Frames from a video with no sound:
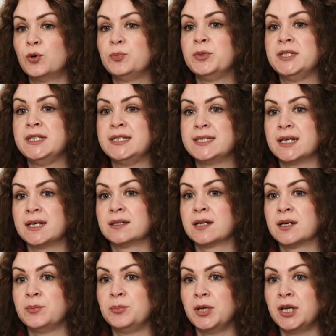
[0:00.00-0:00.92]
по
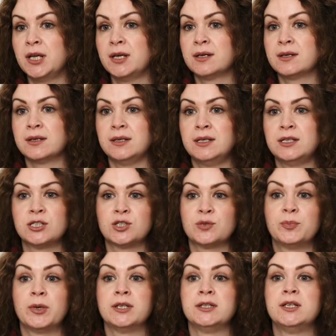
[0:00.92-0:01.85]
50 копеек или
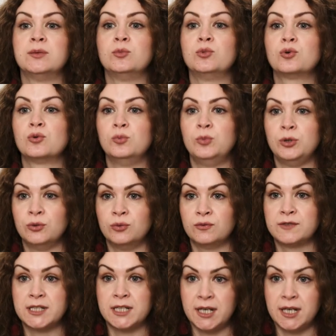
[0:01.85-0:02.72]
же по 1 рублю в